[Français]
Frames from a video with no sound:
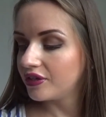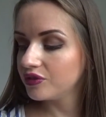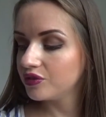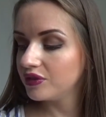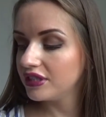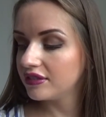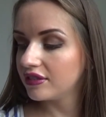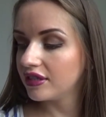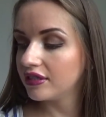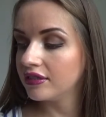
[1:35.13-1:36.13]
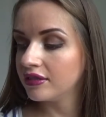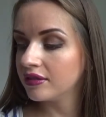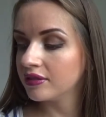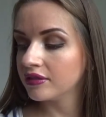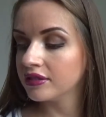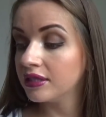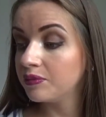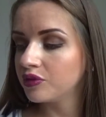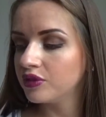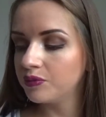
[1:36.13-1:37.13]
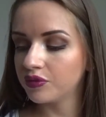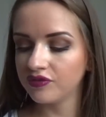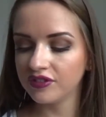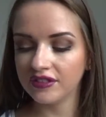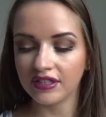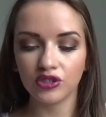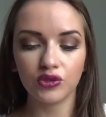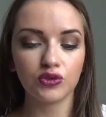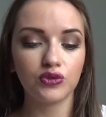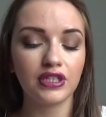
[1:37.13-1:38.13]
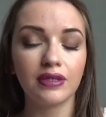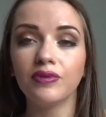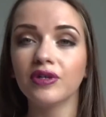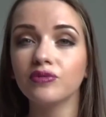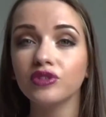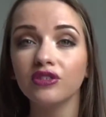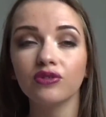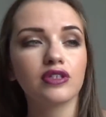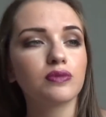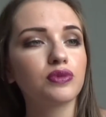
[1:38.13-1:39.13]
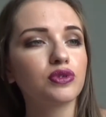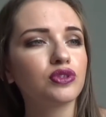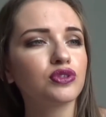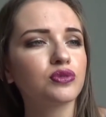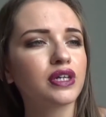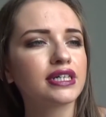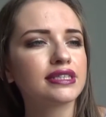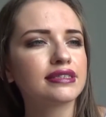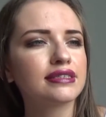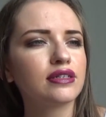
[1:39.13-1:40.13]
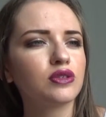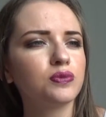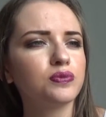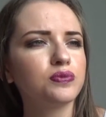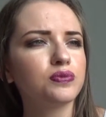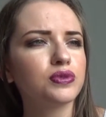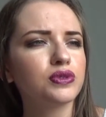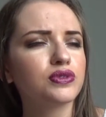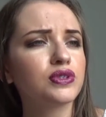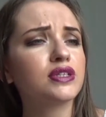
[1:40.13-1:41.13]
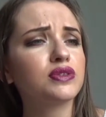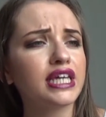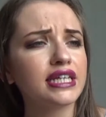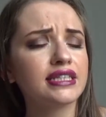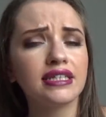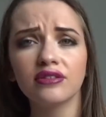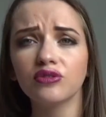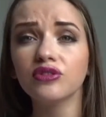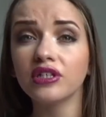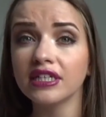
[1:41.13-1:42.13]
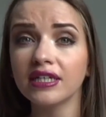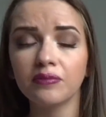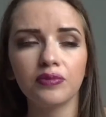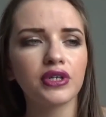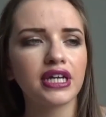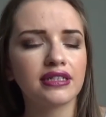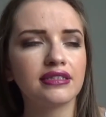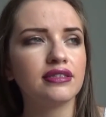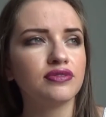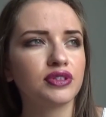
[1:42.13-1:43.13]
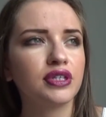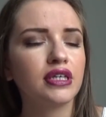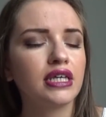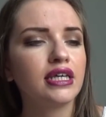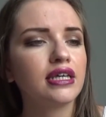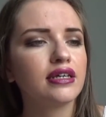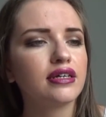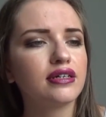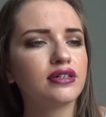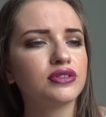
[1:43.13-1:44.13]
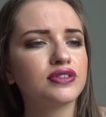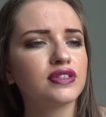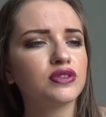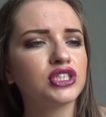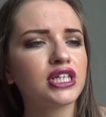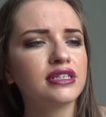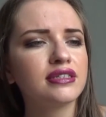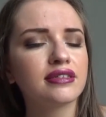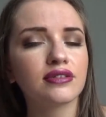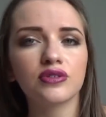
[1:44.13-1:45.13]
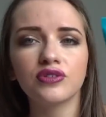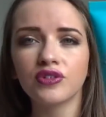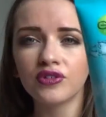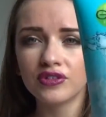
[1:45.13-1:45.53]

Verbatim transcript: Ensuite, un, des produits pour le visage. Donc tout d'abord, mon nettoyant pour le soir, c'est le, c'est le Garnier, donc dans la gamme Pure Active. Euh, c'est le gel désincrustant